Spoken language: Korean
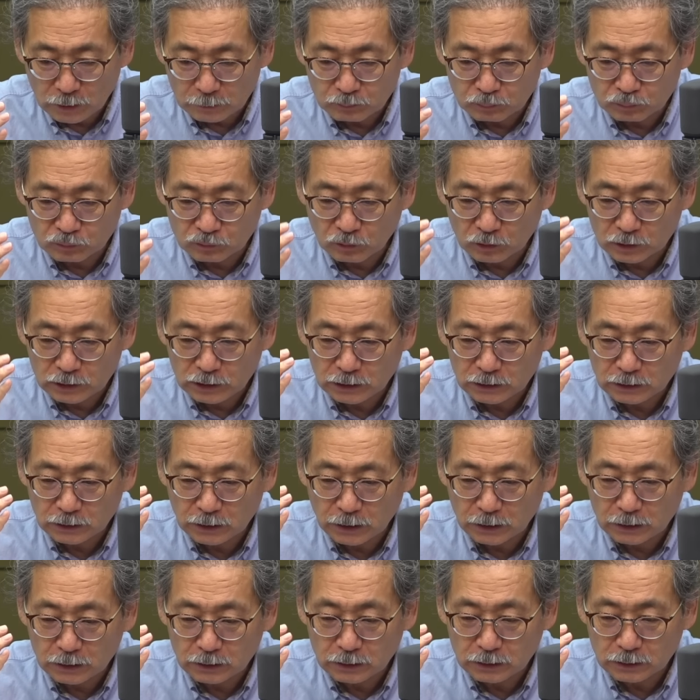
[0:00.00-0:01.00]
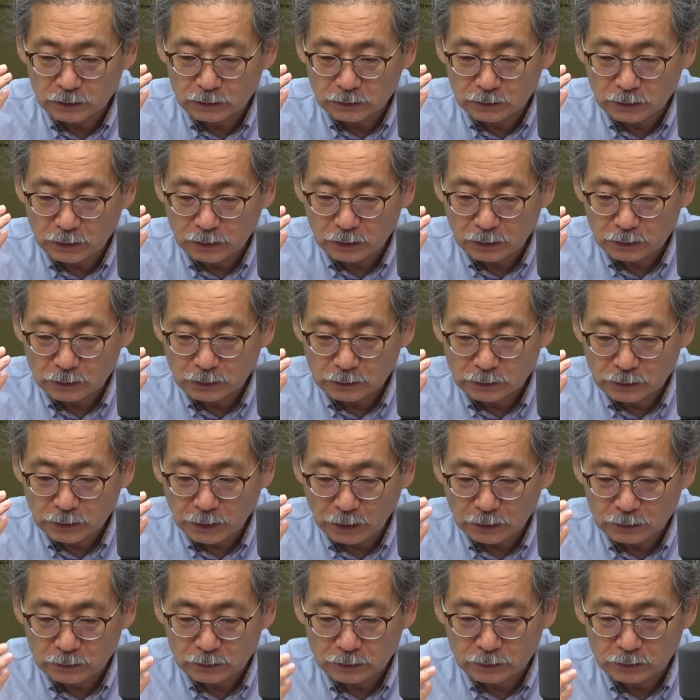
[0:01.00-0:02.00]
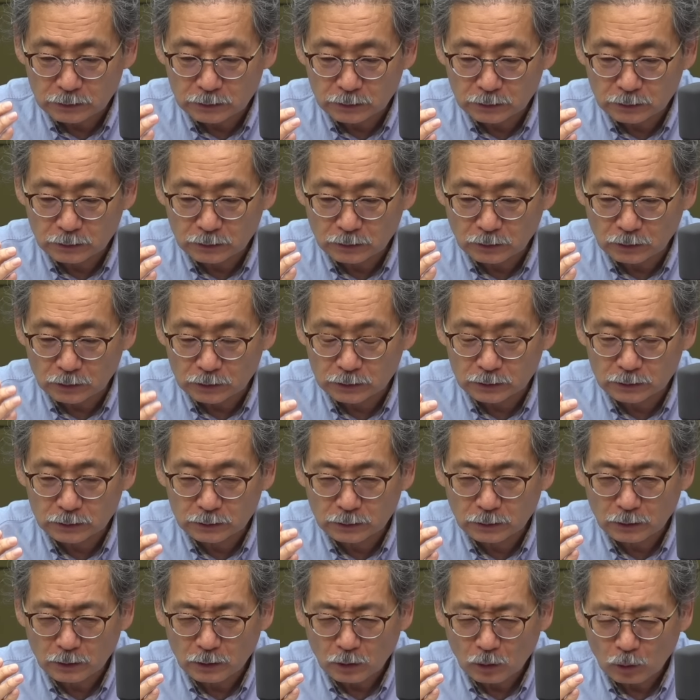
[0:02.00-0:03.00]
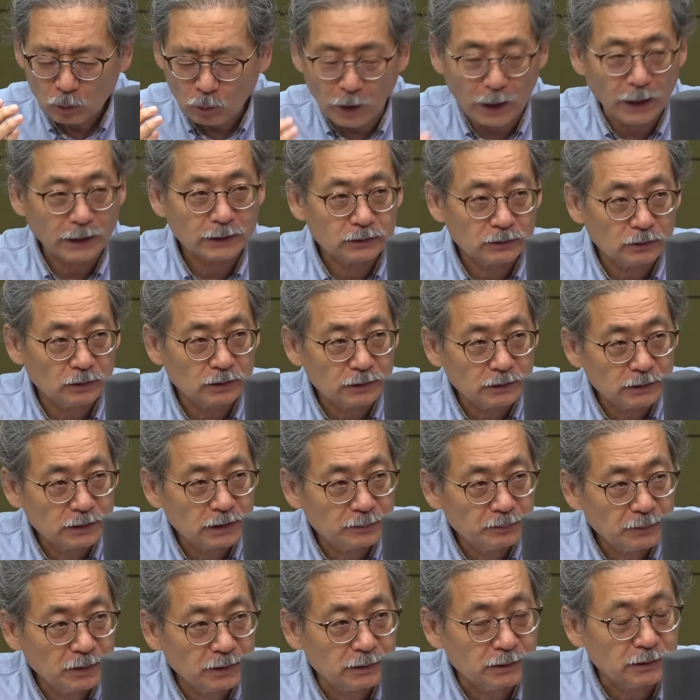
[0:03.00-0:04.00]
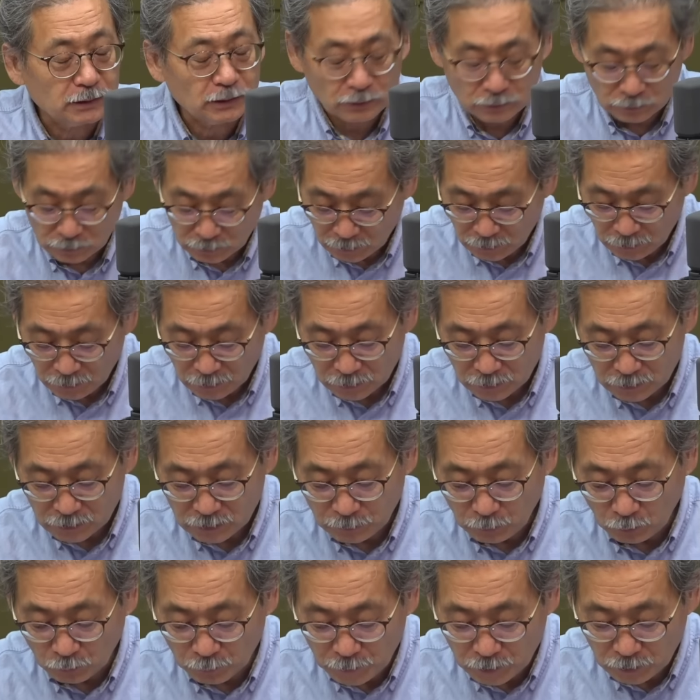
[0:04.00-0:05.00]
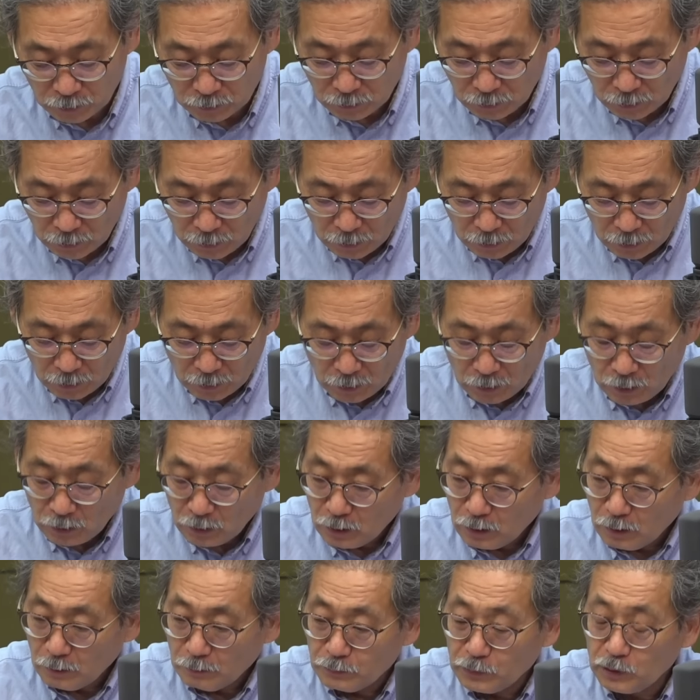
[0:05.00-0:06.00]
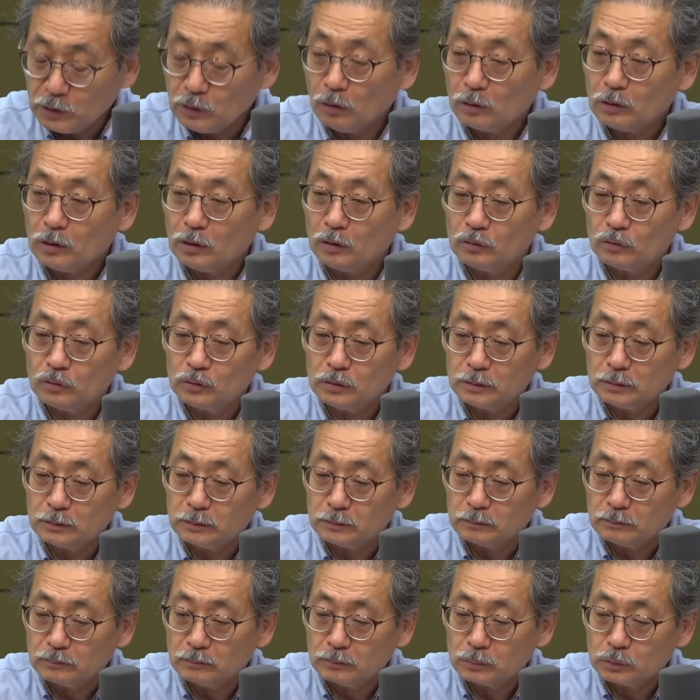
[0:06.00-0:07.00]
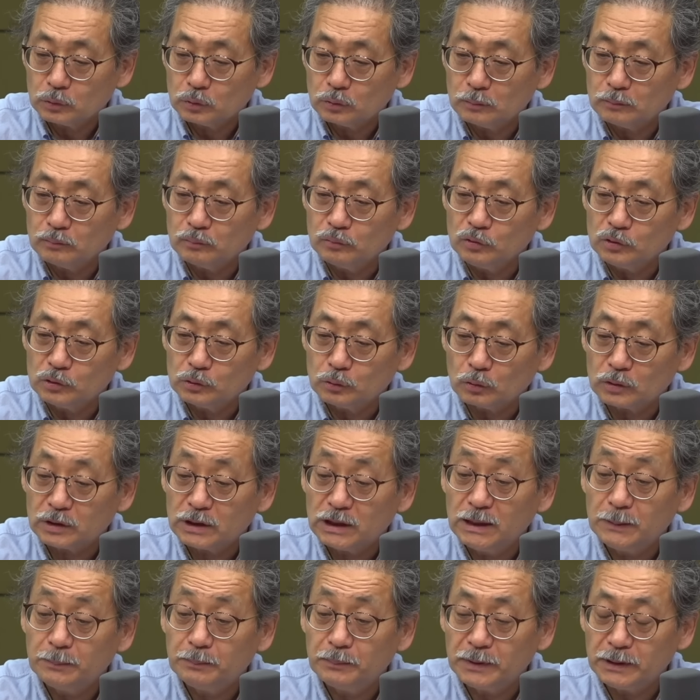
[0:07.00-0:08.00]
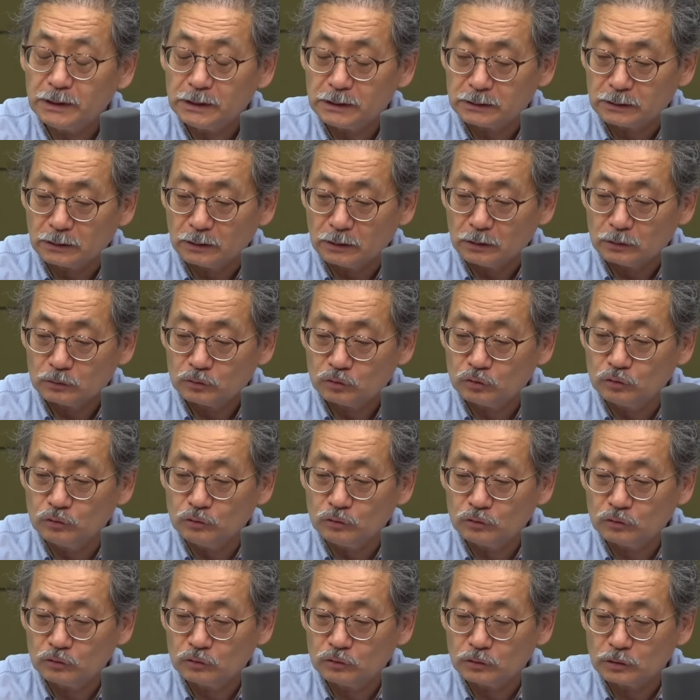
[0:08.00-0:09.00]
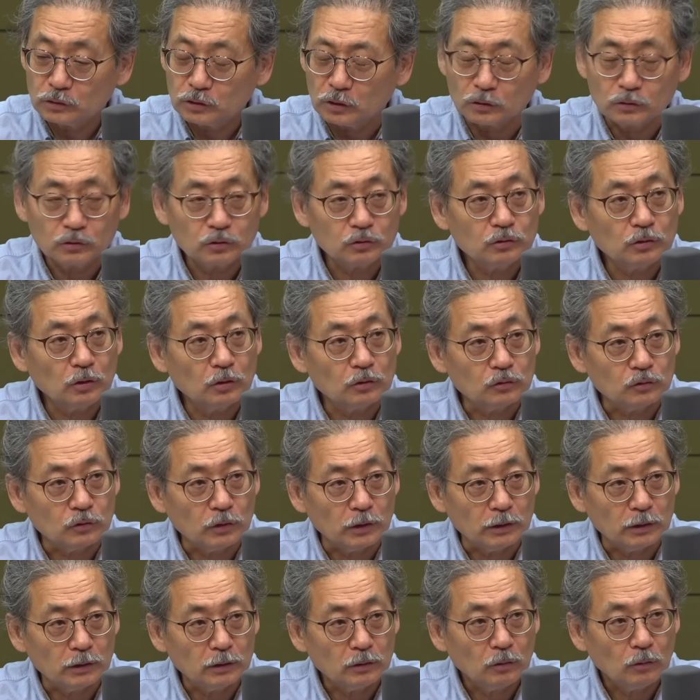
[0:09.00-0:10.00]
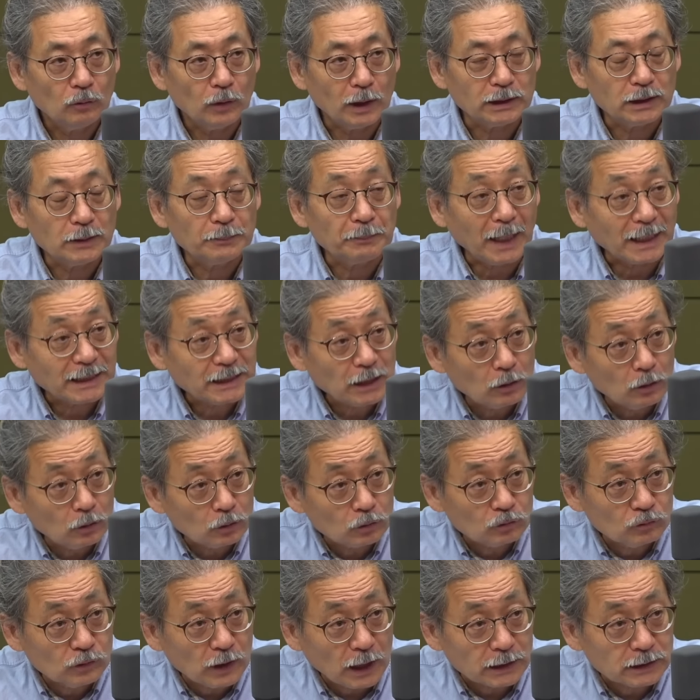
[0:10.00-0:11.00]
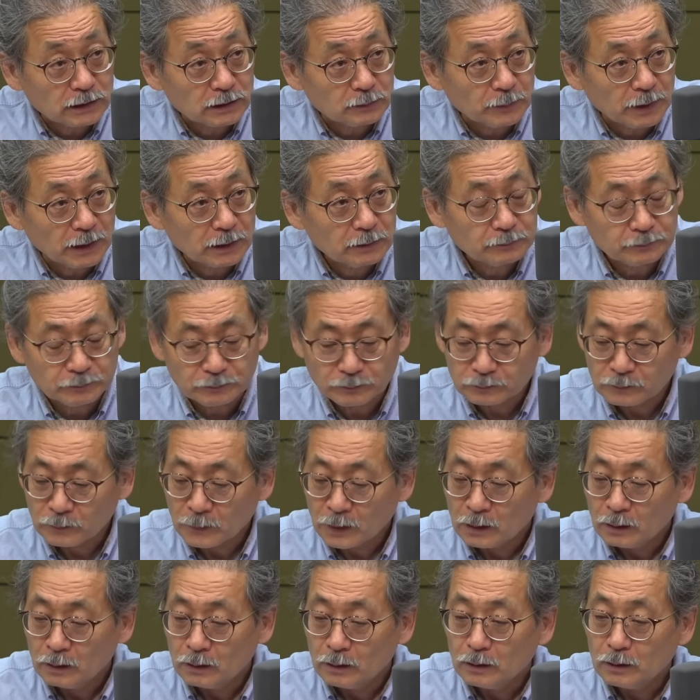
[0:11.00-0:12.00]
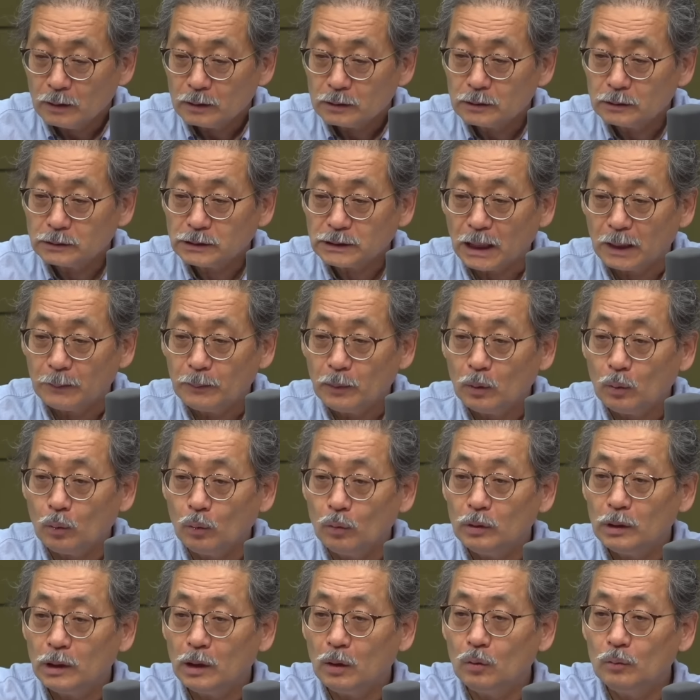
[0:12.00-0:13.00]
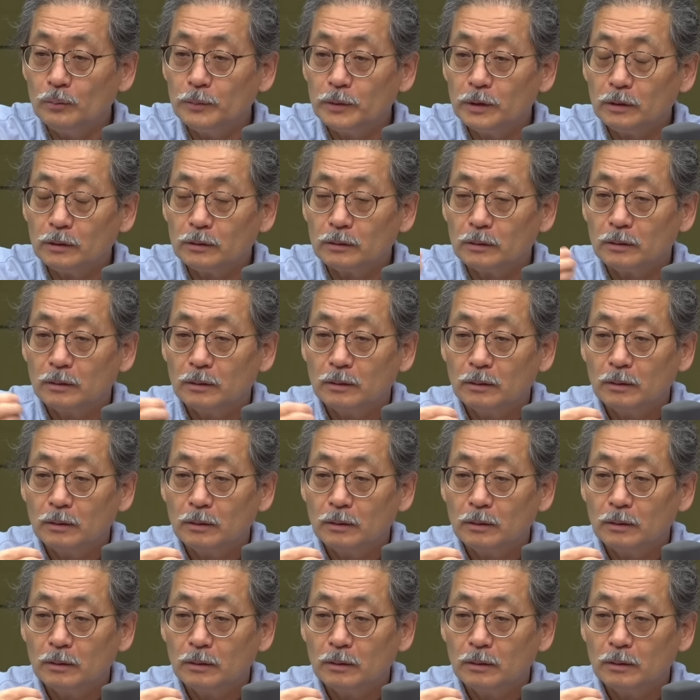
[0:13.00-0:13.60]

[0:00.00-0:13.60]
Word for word: 무엇인가를 이제 찾는 것은 과학적인 측면이죠. 네, 그래서 그렇 보면 민어거리는 좀 물속 깊이 있어요. 네. 중충 저충어류예요. 네. 완전 히 바닥어류는 아니지만 네. 그래서 잡아 올라오면 네.